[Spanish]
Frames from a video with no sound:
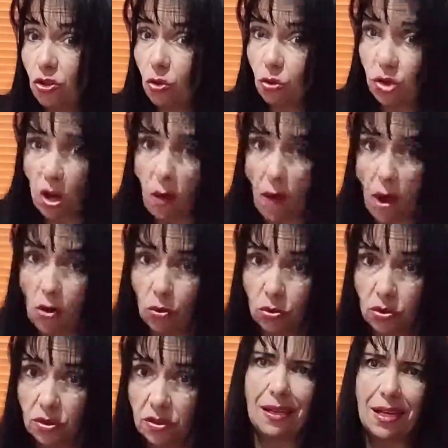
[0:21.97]
en tu trabajo.
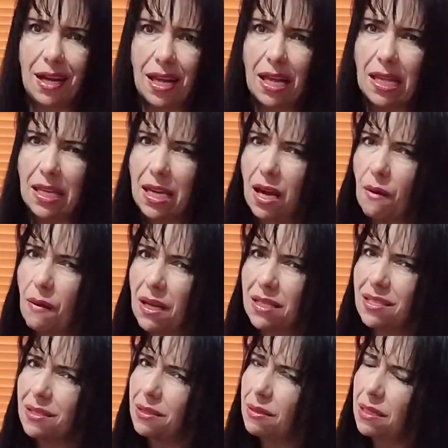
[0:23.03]
Cada día
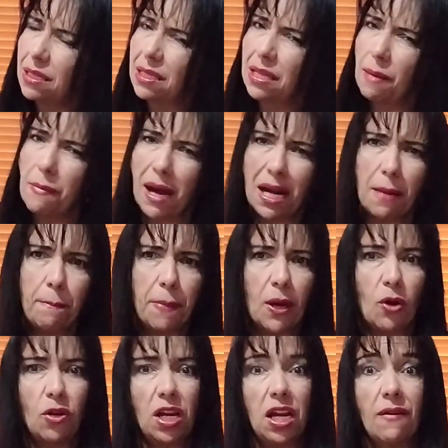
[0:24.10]
vas de mal en
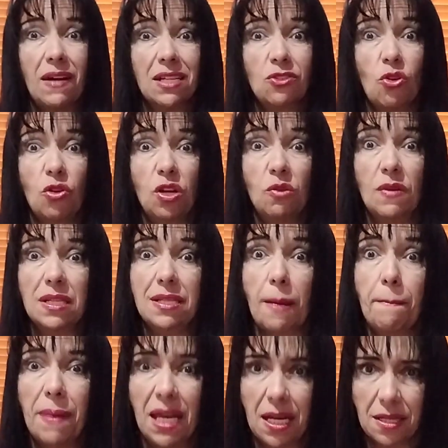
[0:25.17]
peor y le vas cogiendo
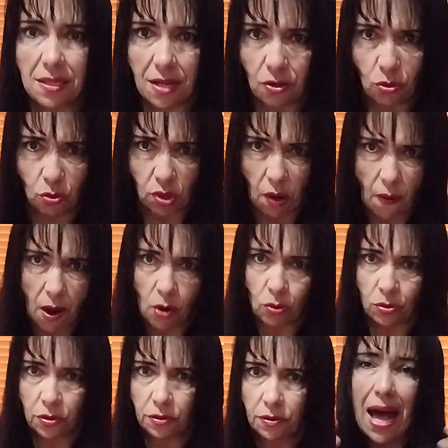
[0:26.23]
hasta pereza a tu trabajo.
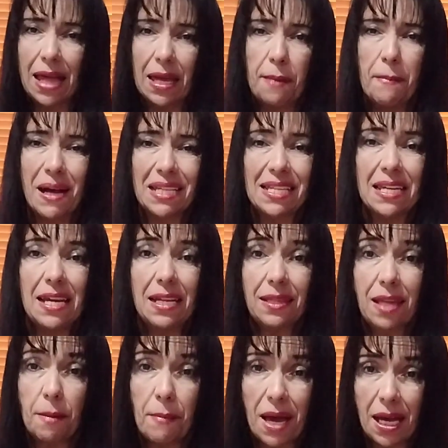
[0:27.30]
Además, en el
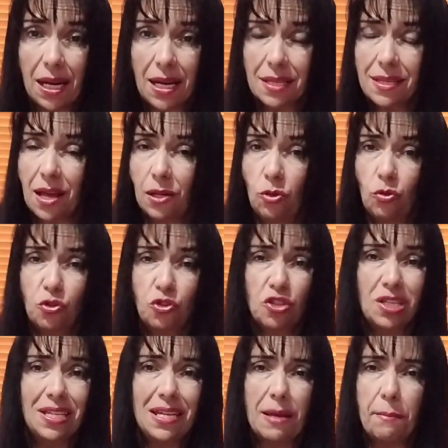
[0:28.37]
tema de la salud
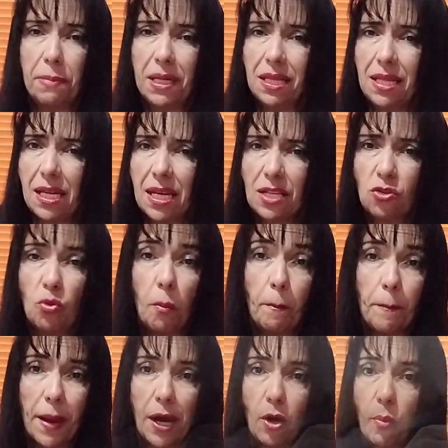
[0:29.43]
siempre tienes un
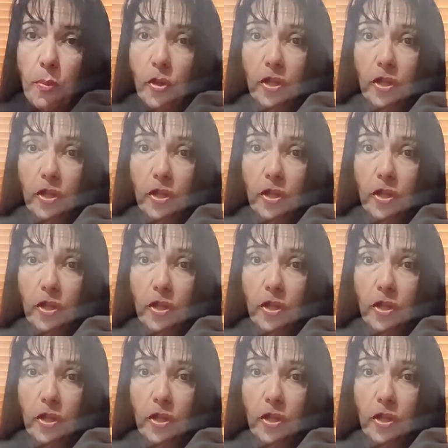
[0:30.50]
pero